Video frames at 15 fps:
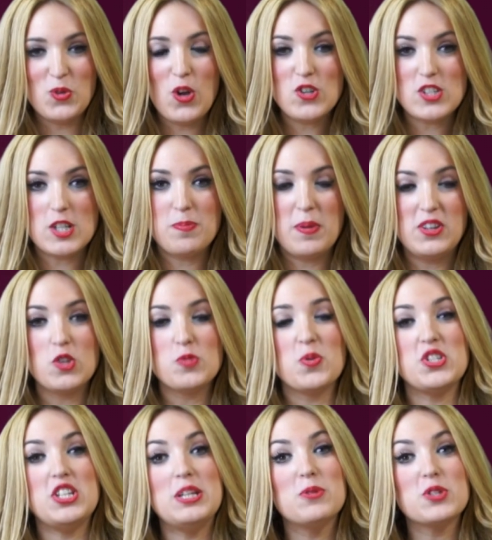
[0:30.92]
Uno de los aspectos
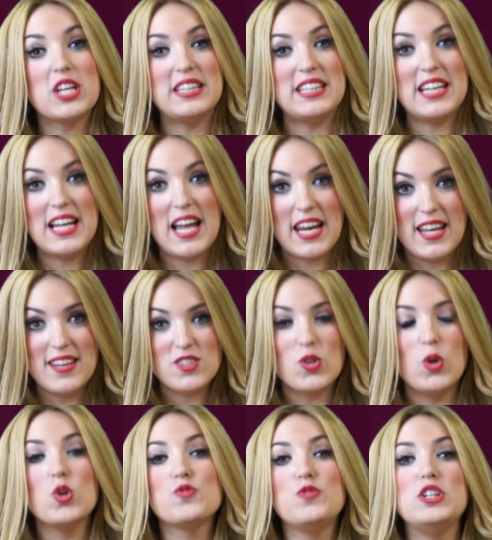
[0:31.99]
positivos que tiene la red
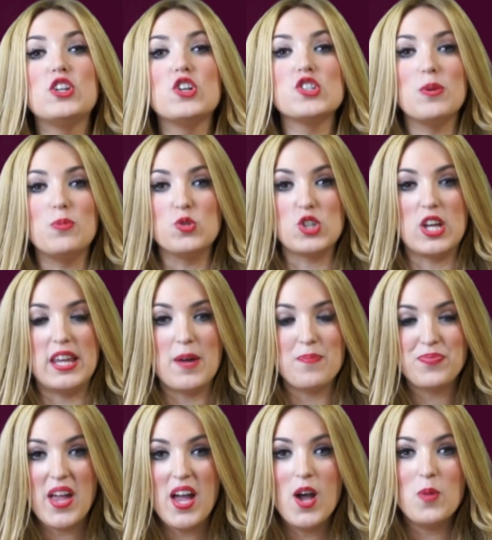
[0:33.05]
son los filtros de búsqueda.
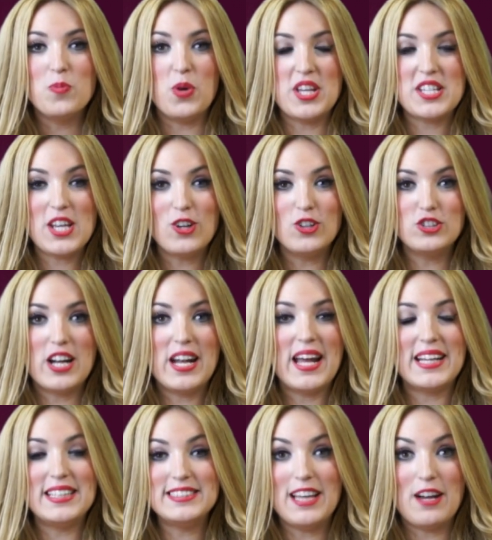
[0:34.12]
Puedes encontrar a
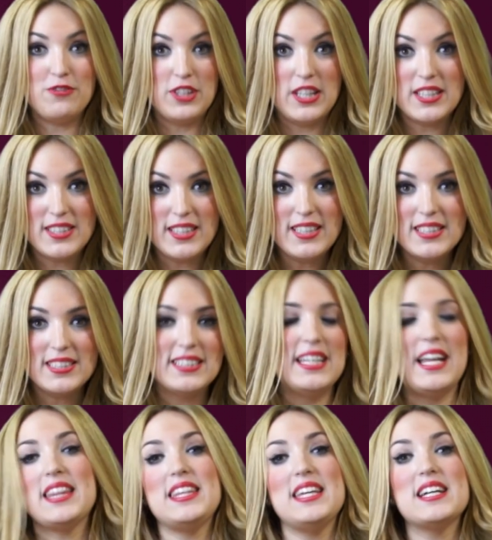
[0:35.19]
gente afín a ti
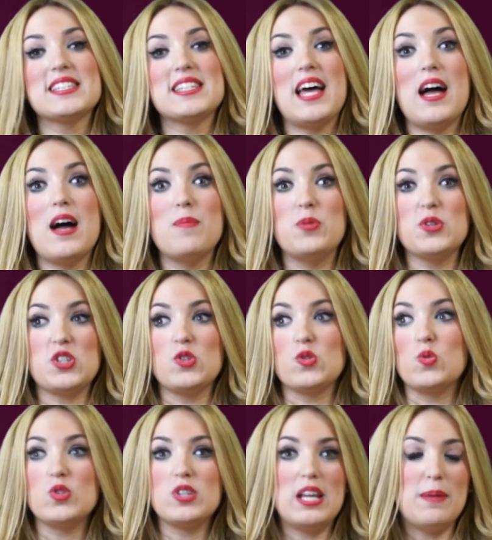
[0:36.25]
gracias a pues, que
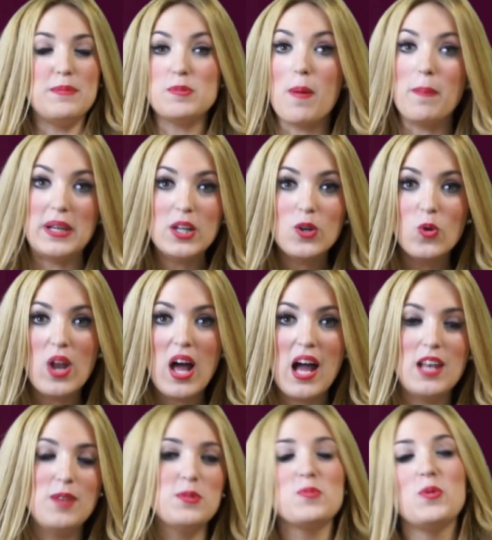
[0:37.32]
os guste la misma
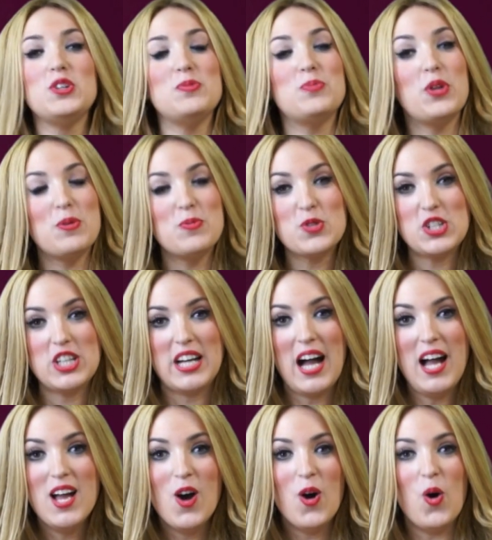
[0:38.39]
película, el mismo tipo de
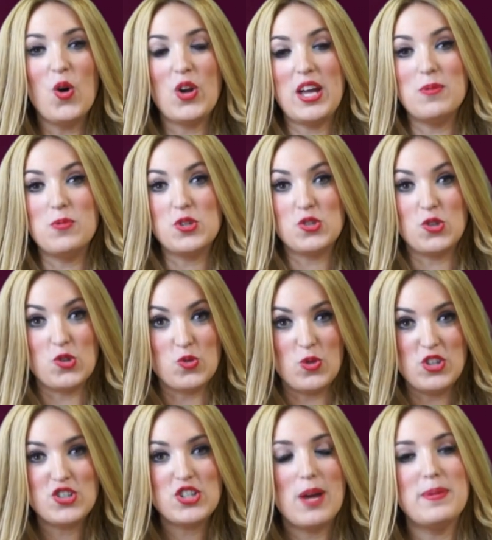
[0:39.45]
música o que vuestro
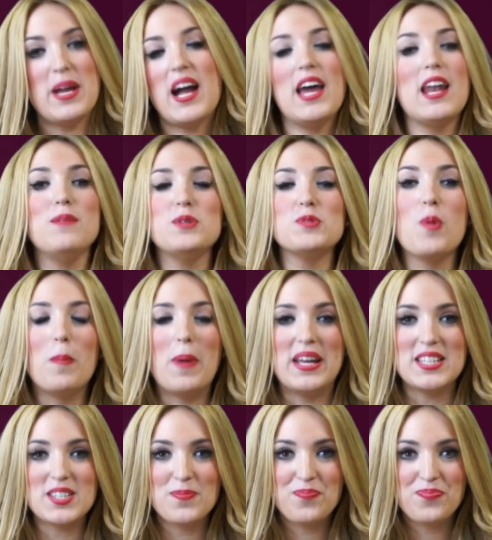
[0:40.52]
sueño sea viajar al mismo
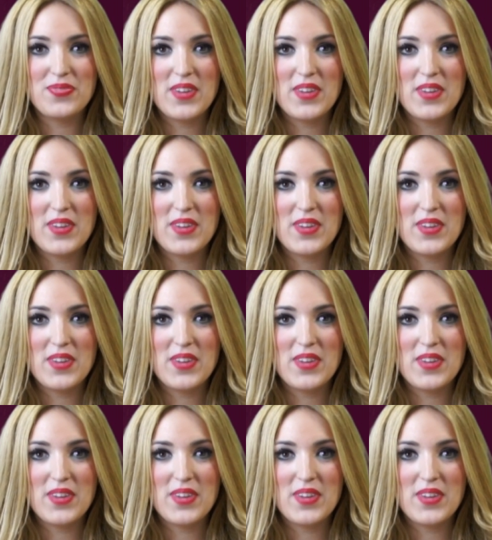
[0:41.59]
país.